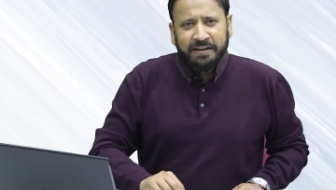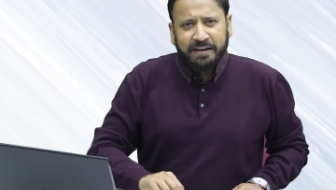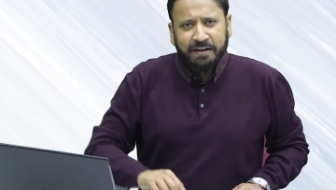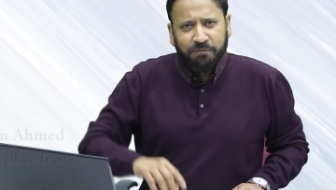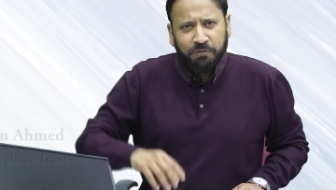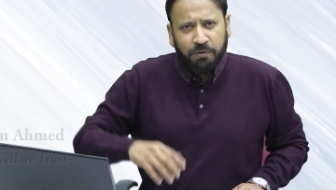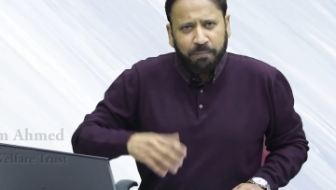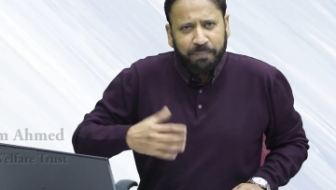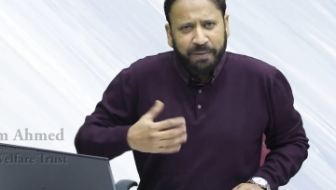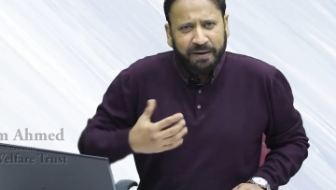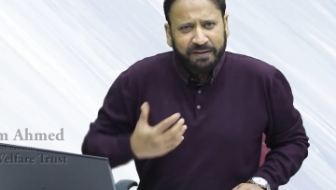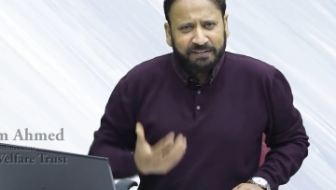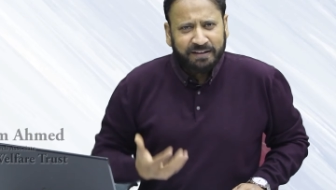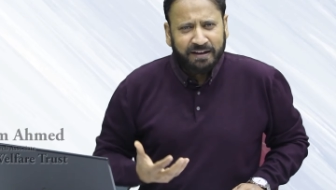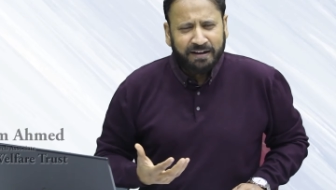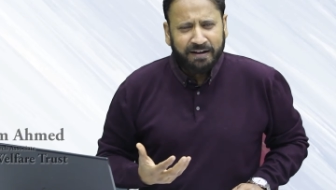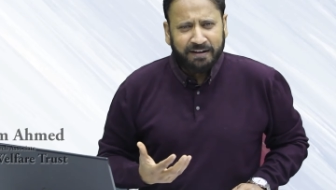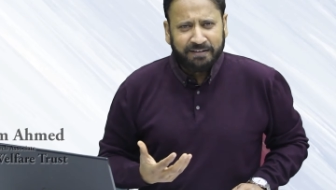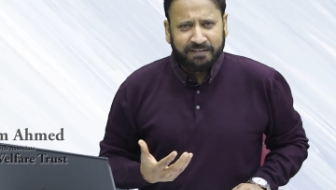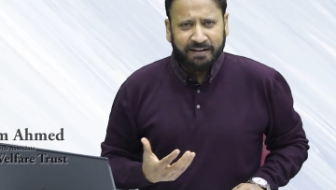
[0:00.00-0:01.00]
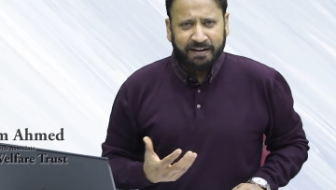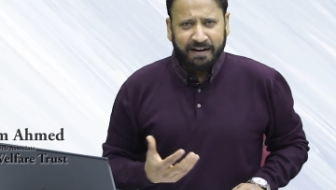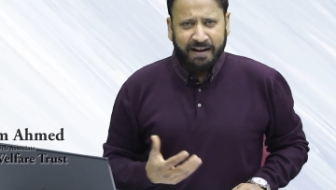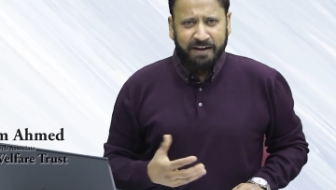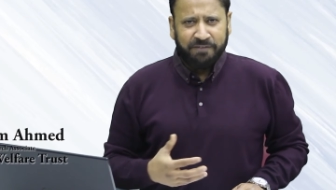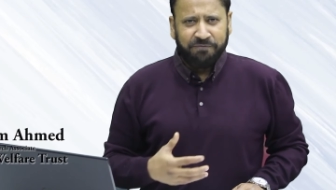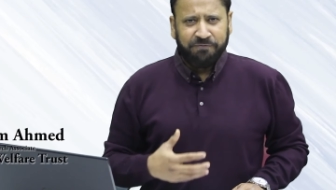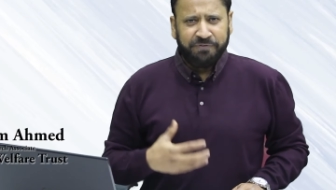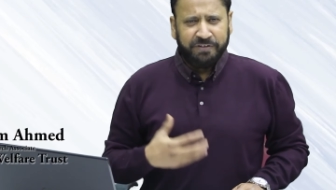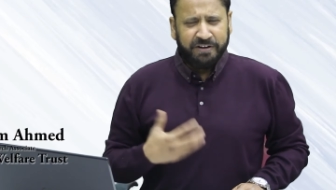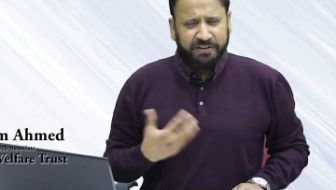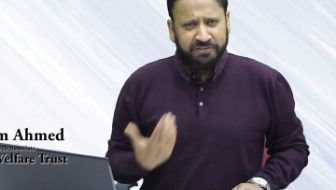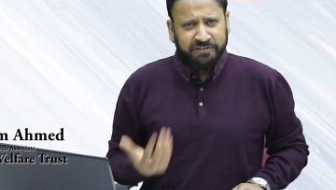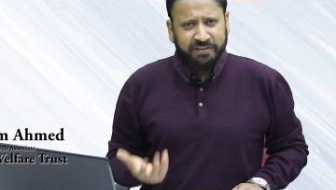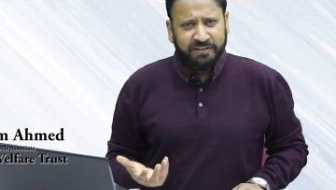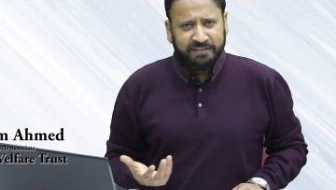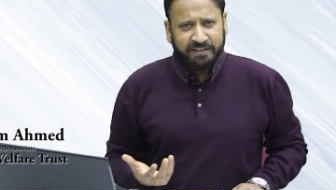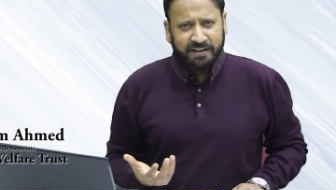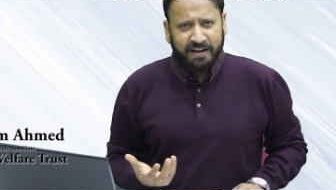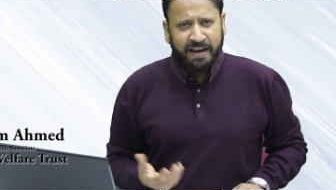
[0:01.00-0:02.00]
कि वो बेहतर नज़र आए फ्रेश
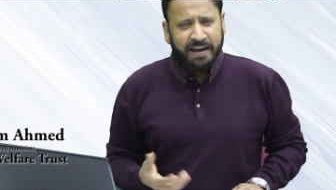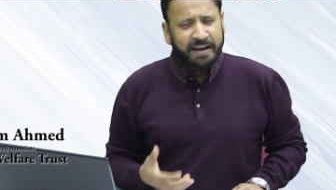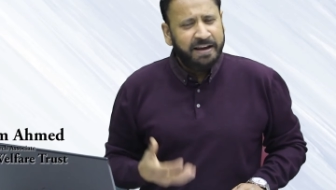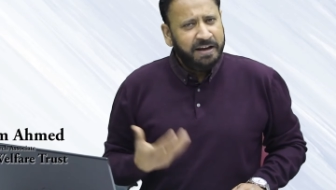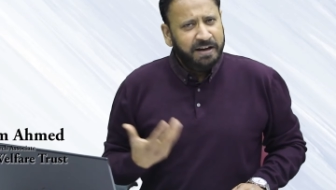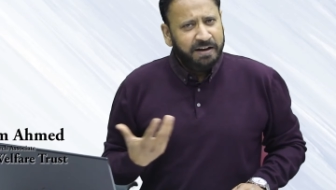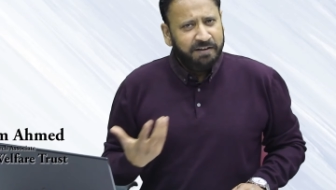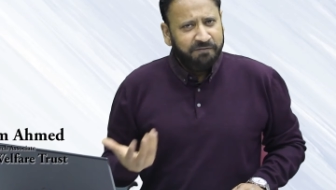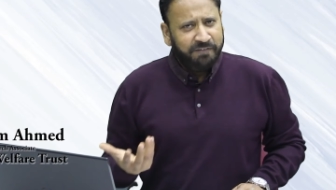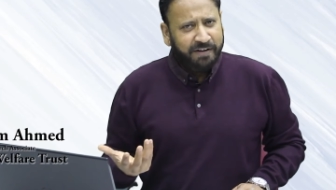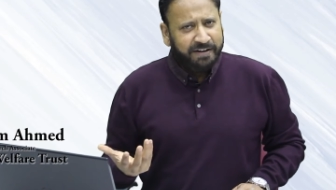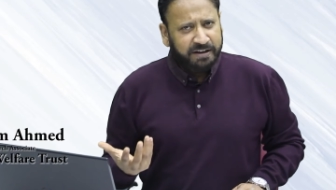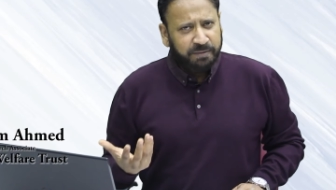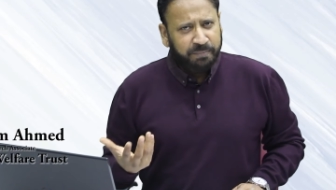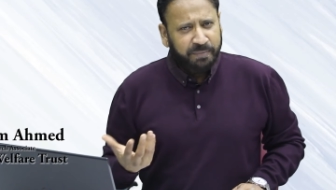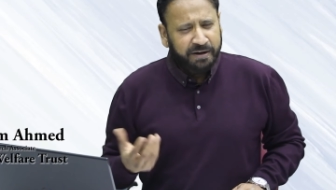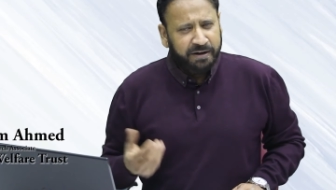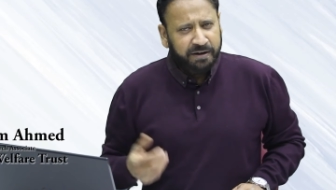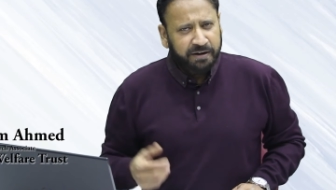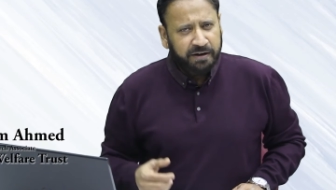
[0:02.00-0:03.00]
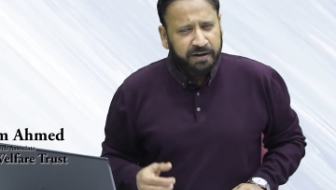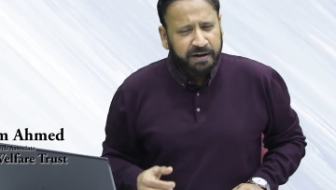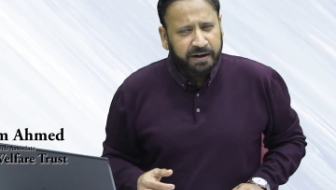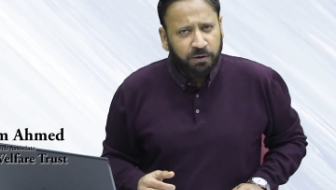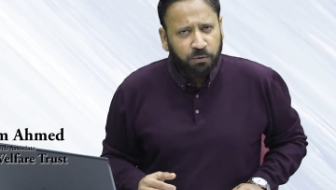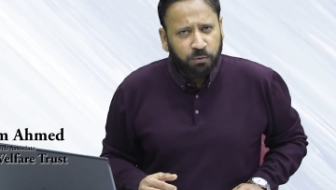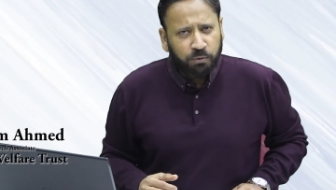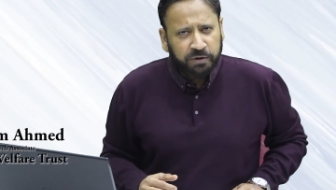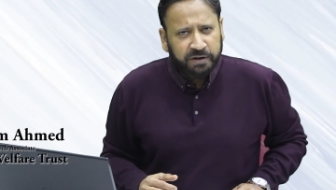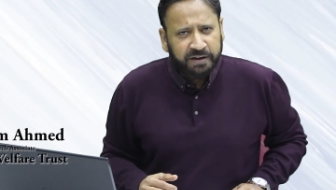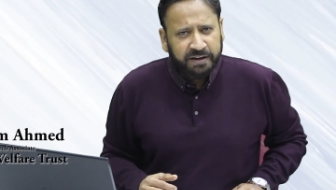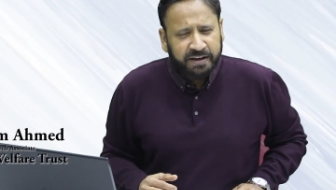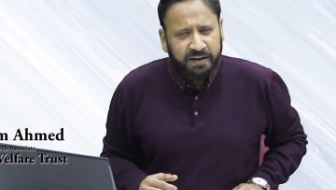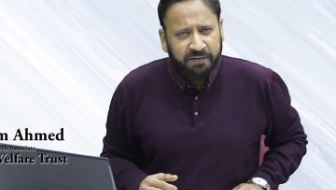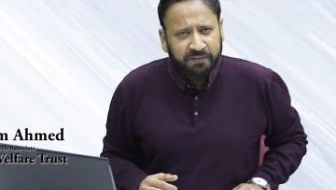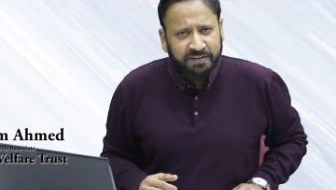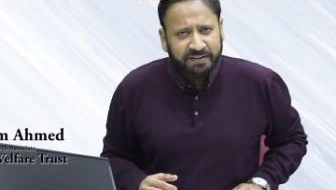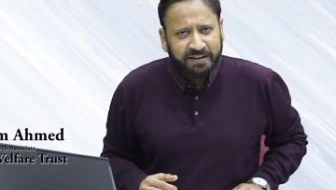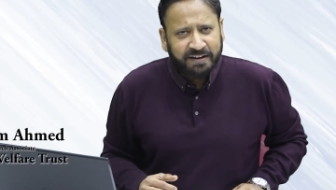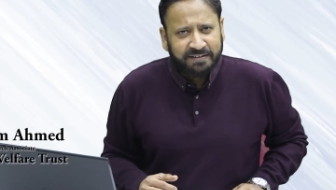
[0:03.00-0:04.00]
नज़र आए वाइटामिन ए होने
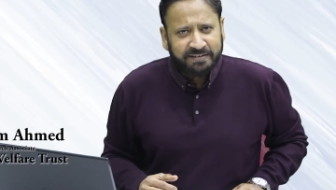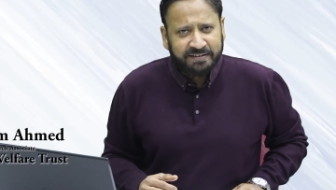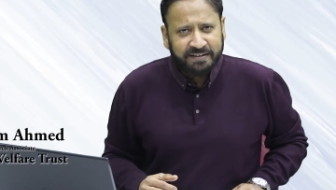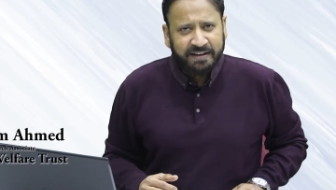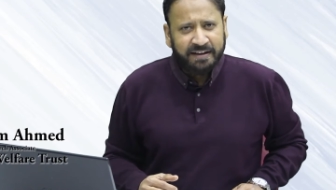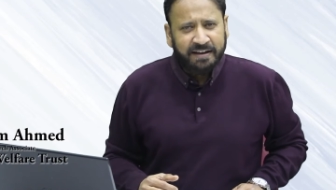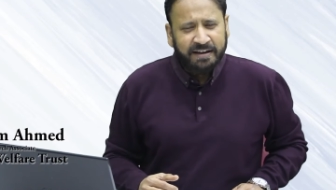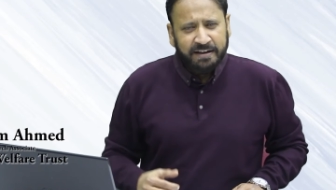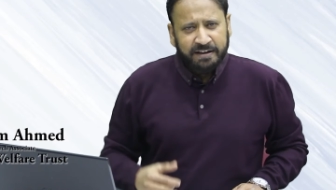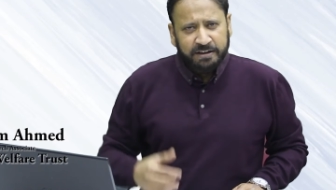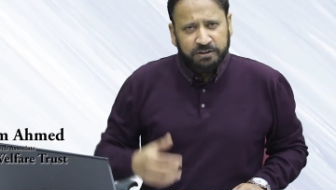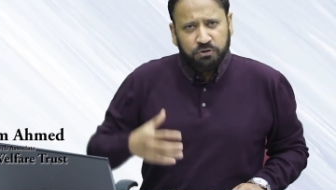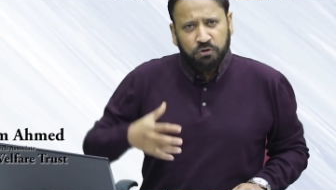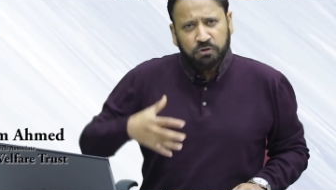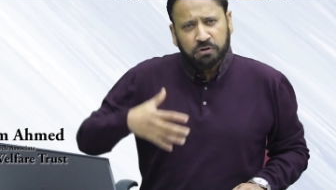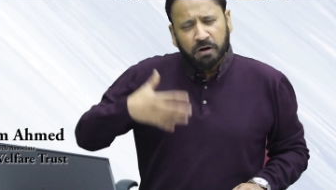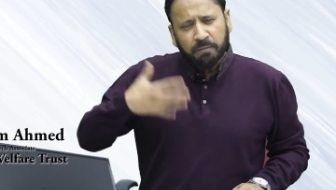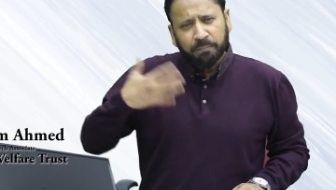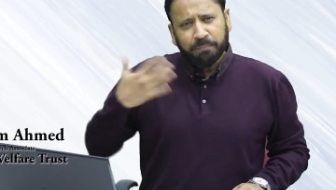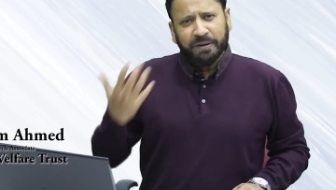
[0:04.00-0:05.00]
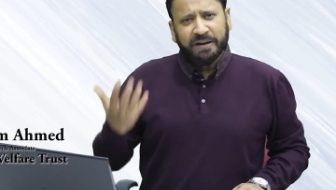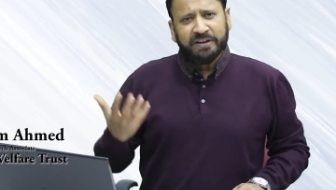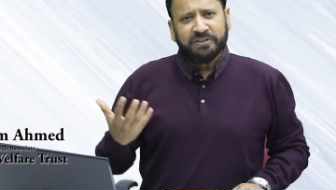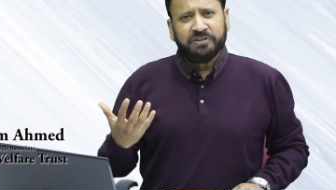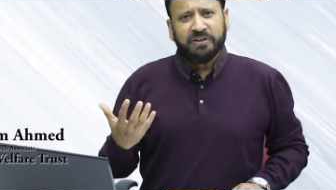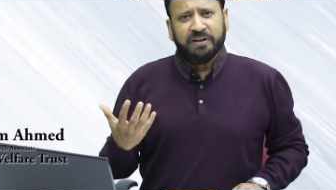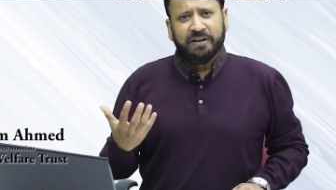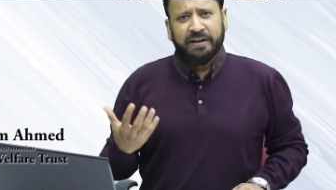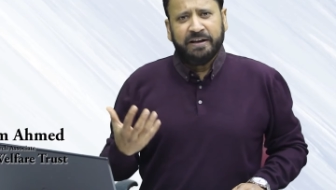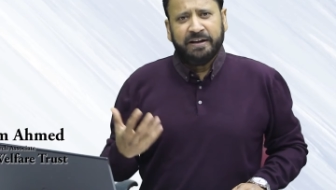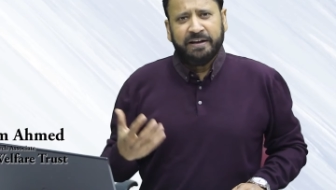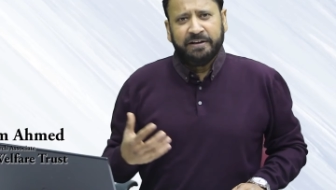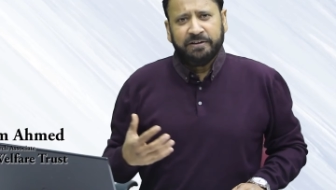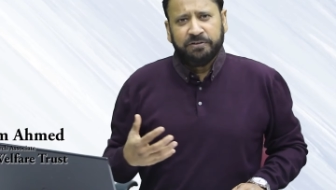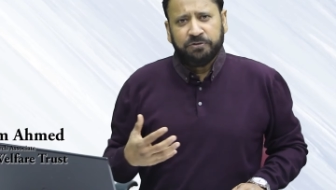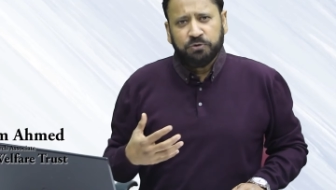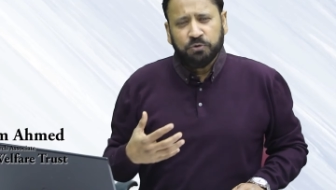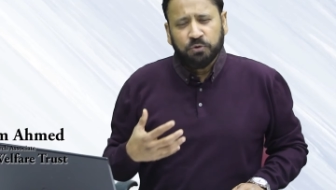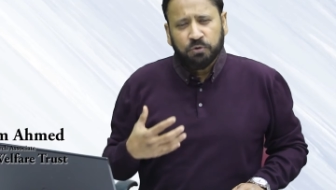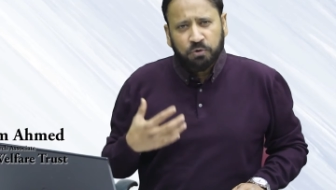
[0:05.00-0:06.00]
की वजह से जो कॉम्प्लेक्शन
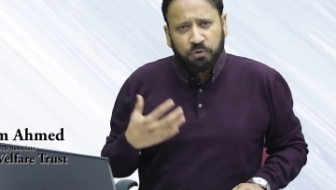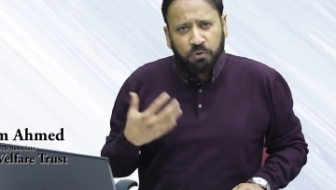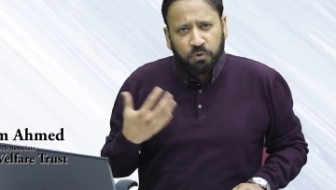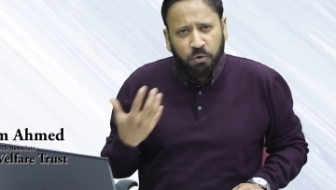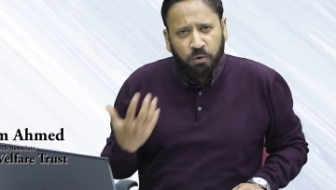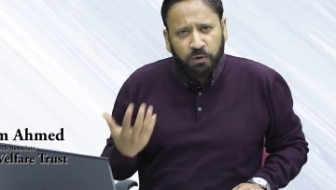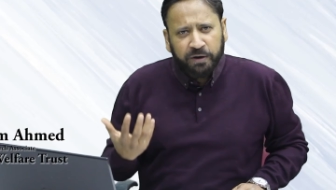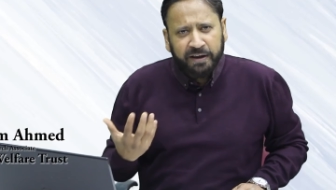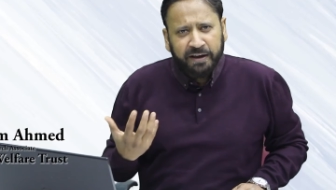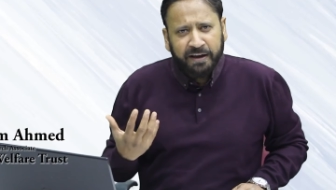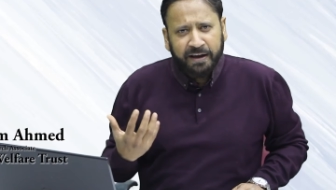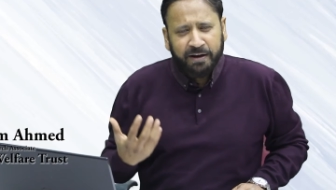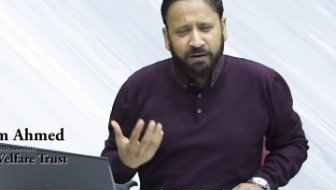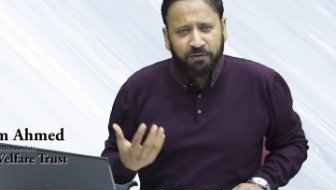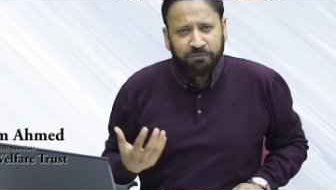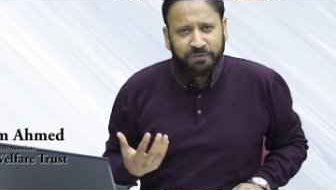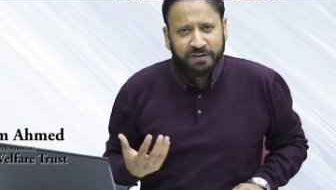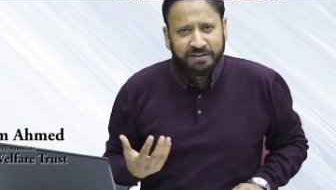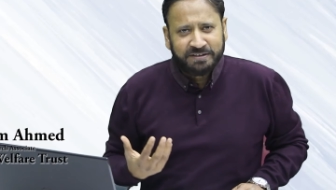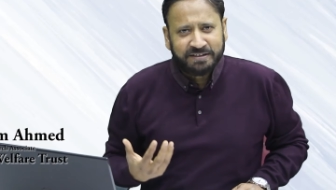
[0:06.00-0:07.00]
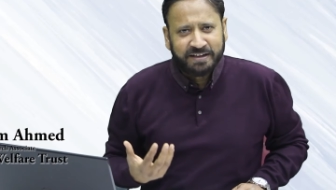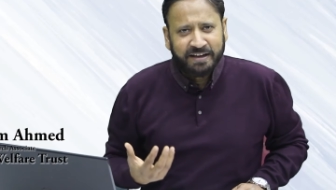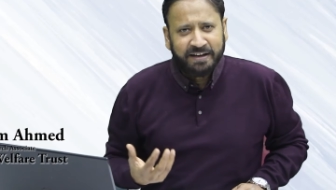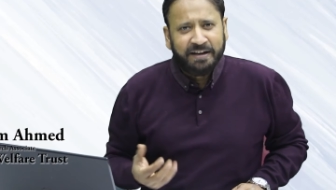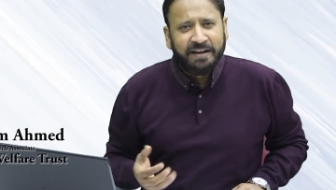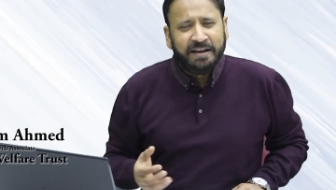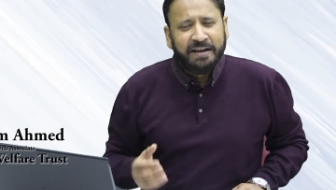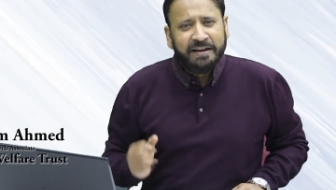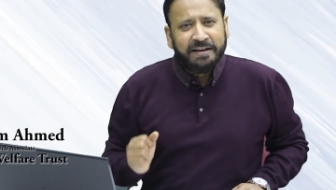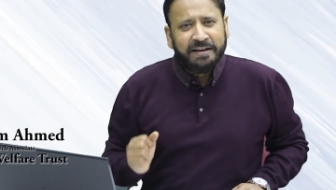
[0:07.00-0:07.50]
है जो ग्लोइंग है ऑफ द स्किन